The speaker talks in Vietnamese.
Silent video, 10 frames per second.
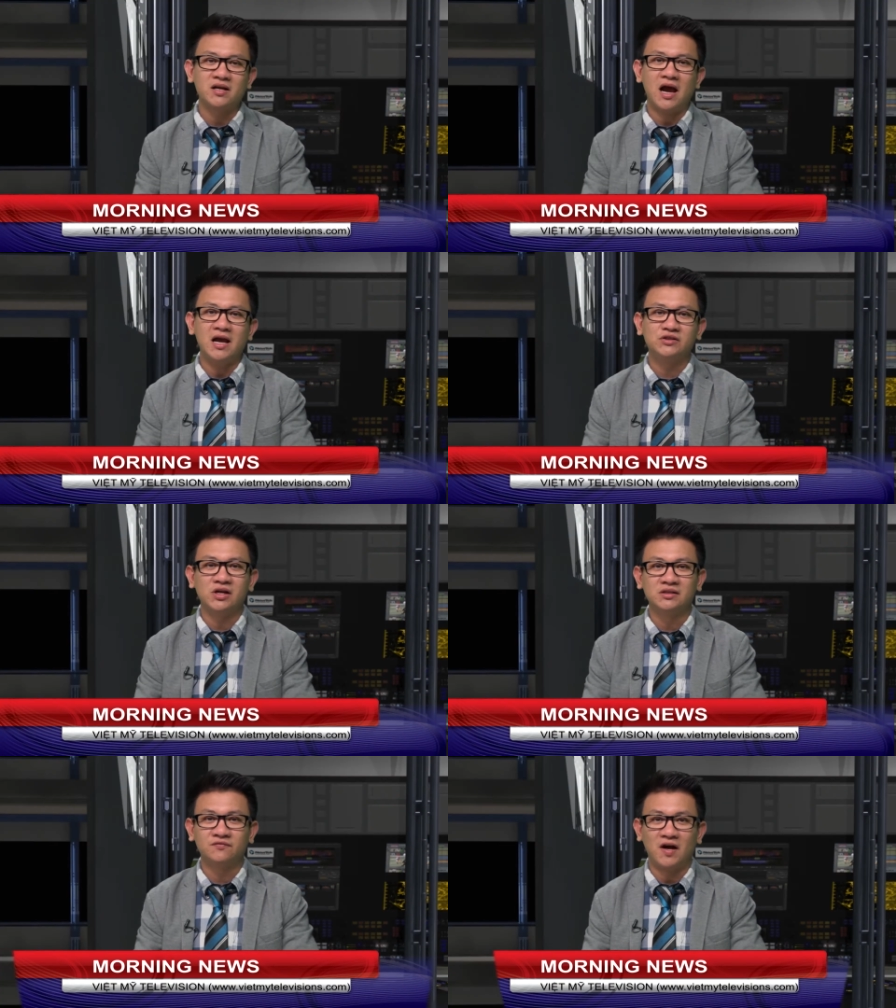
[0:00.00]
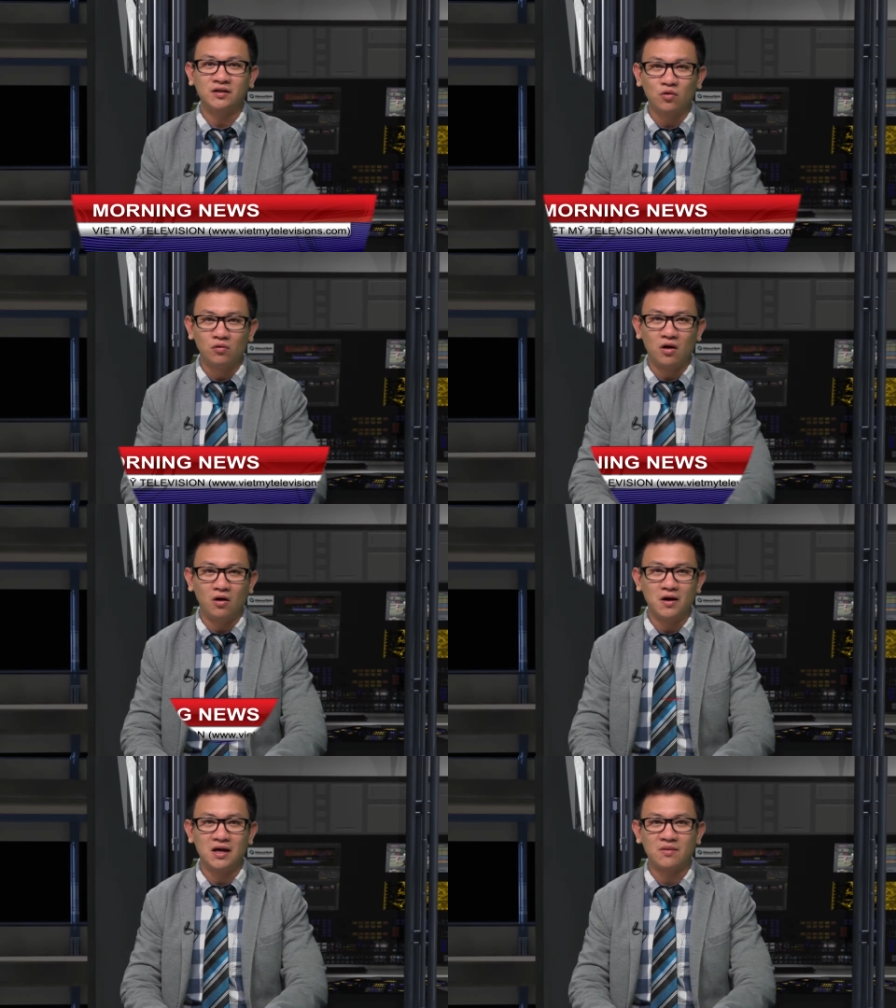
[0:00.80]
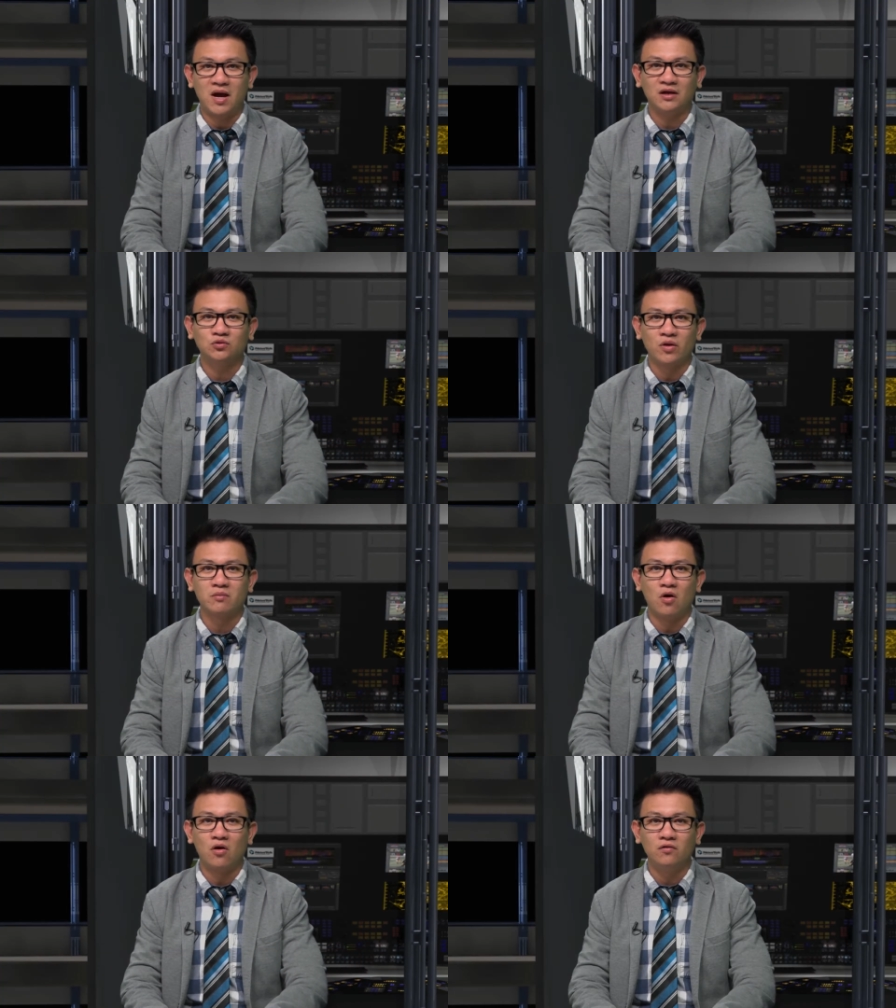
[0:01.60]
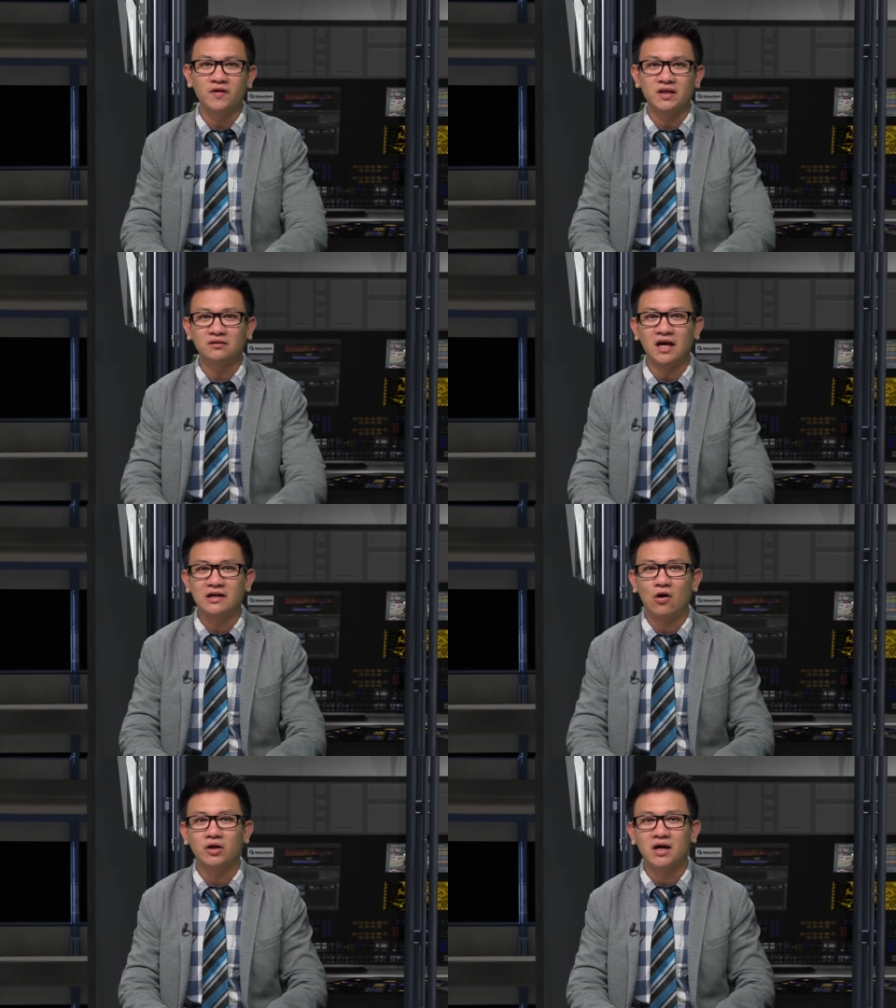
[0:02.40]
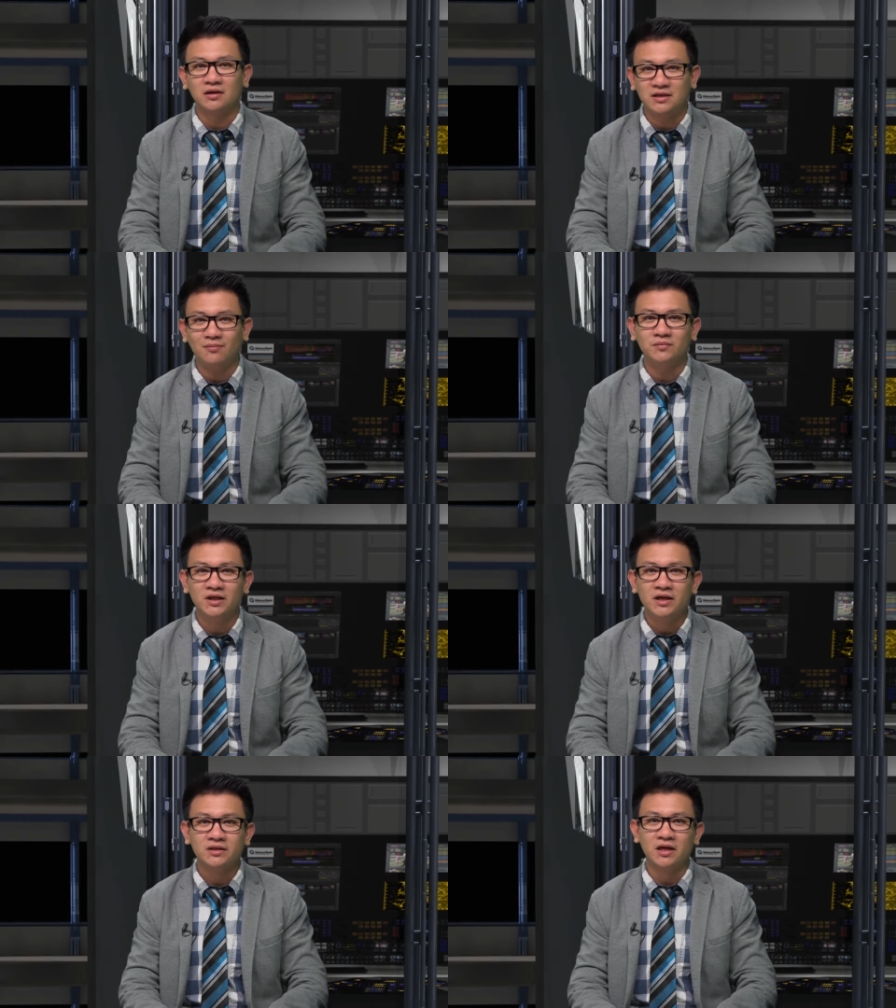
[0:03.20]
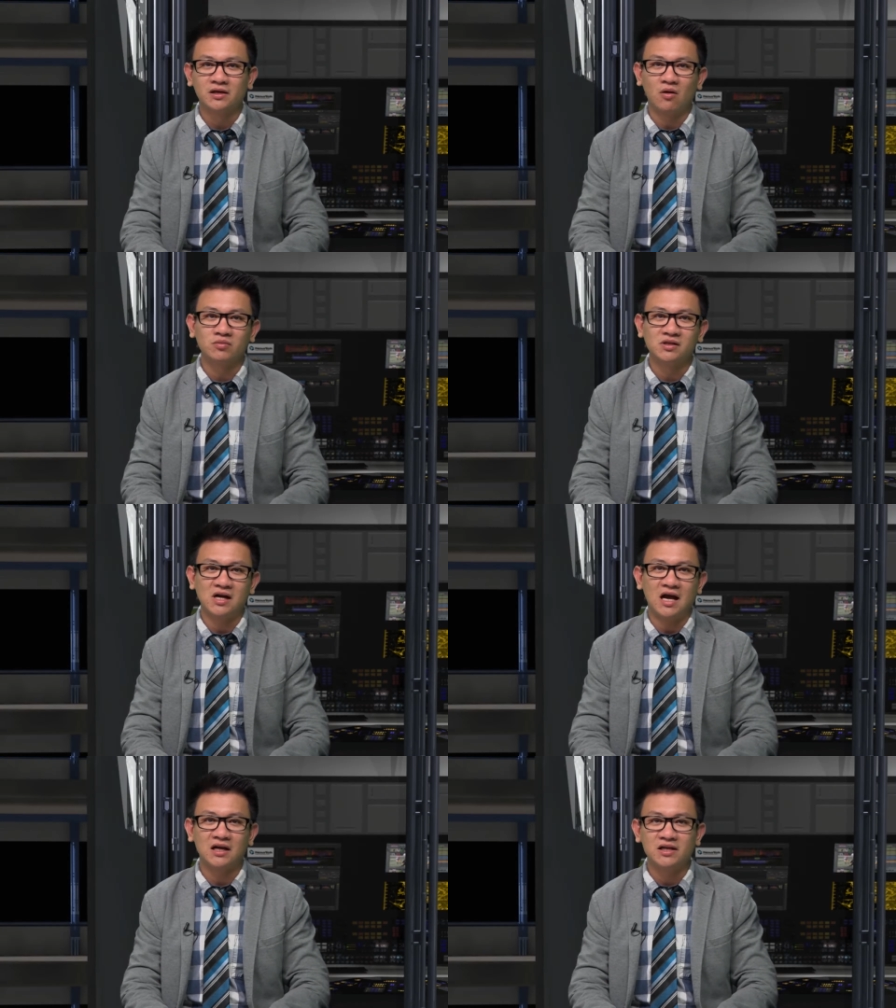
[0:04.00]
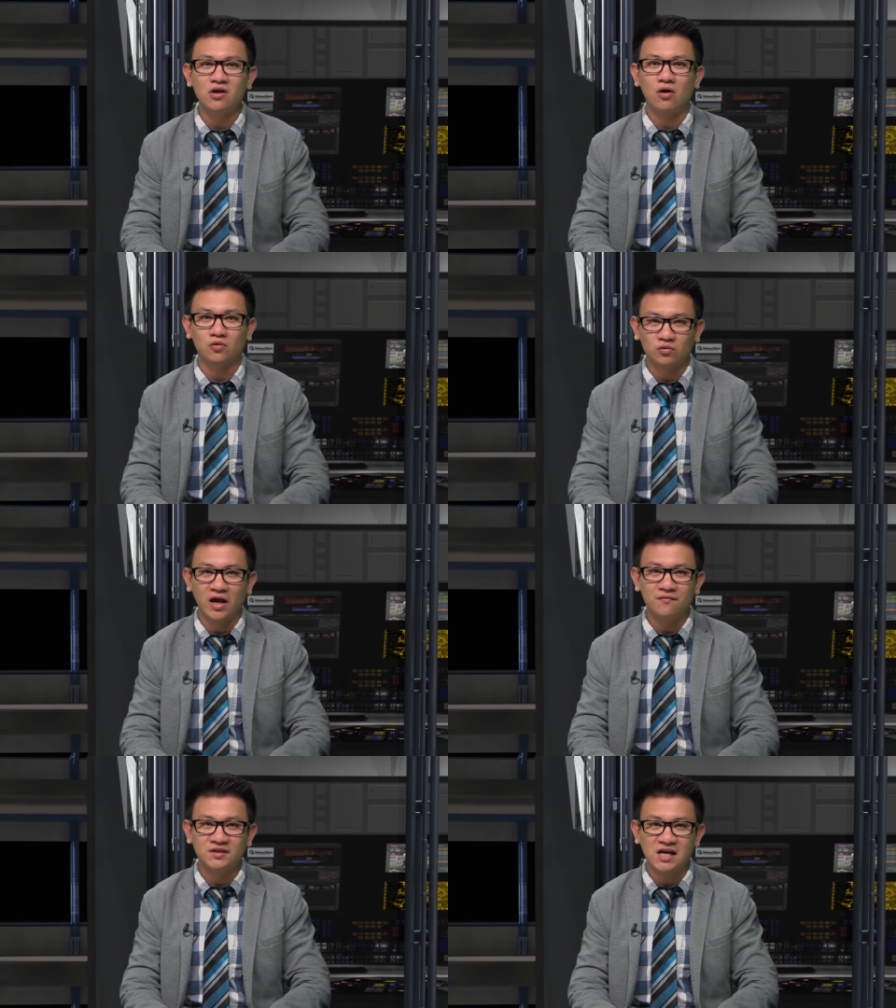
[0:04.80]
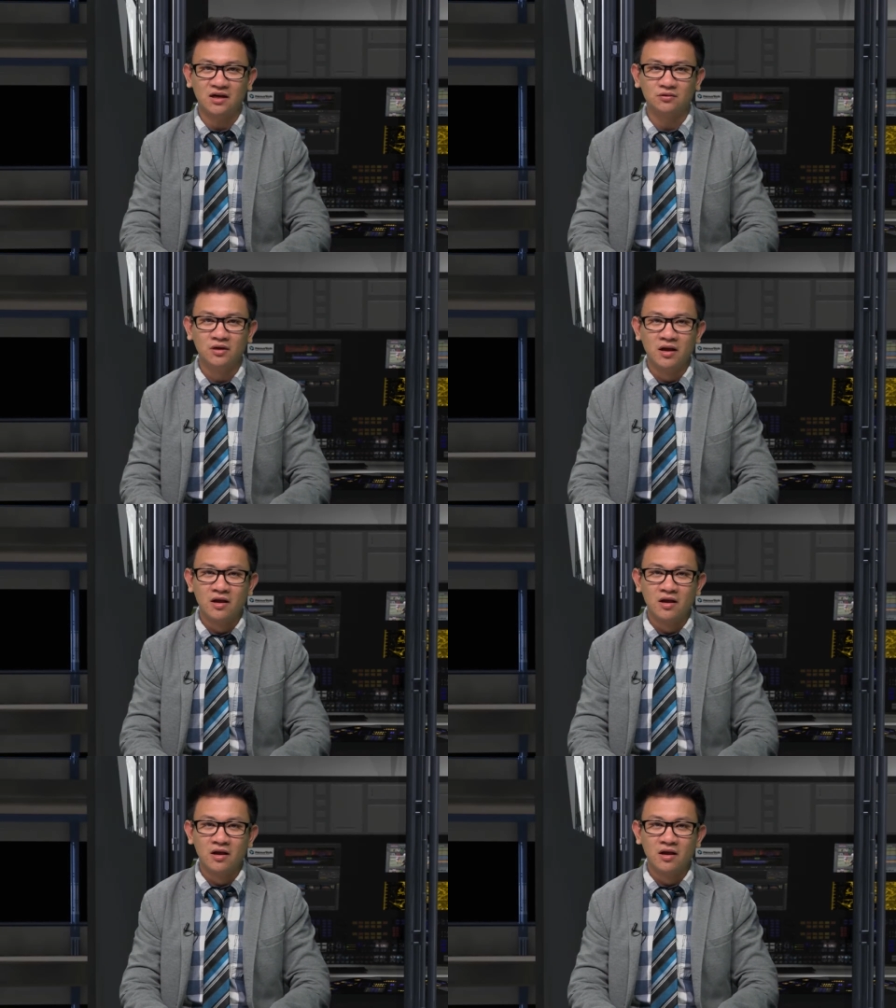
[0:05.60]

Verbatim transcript: Asian phải thu hồi lại bản tuyên bố vì những thay đổi khẩn cấp nhưng không đưa ra lý do cụ thể vì sao.